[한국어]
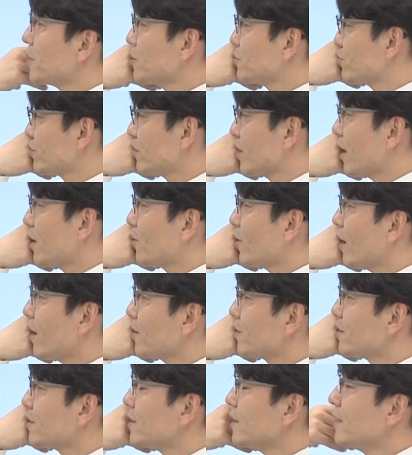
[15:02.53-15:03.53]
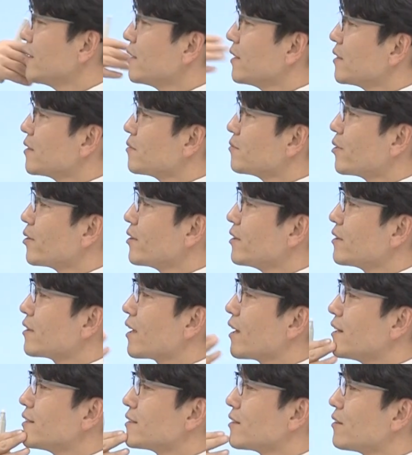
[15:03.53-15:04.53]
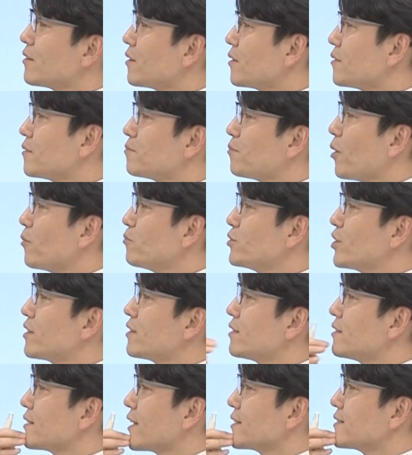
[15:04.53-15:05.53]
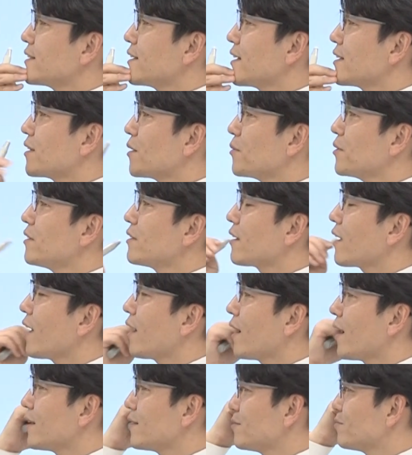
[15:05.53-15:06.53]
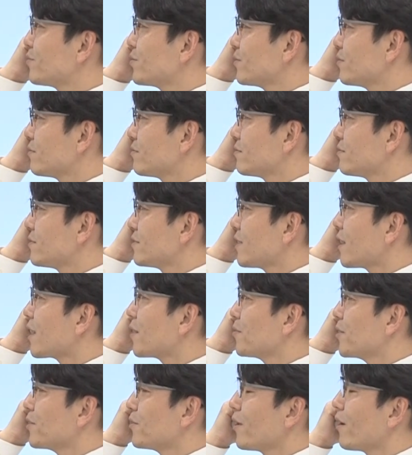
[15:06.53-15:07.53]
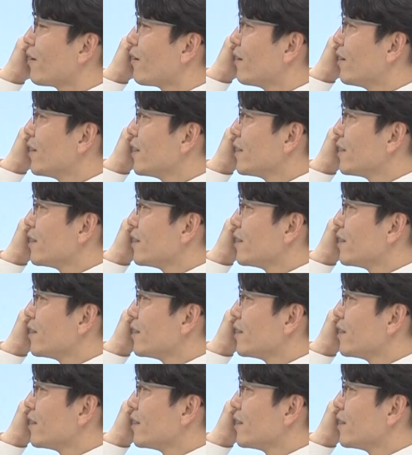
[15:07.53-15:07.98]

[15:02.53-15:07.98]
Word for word: 막 죽게도 하고 뭐 이렇게 해서 범죄를 다스리겠다 고 뭐 이렇게 한 분, 음, 사람이고요.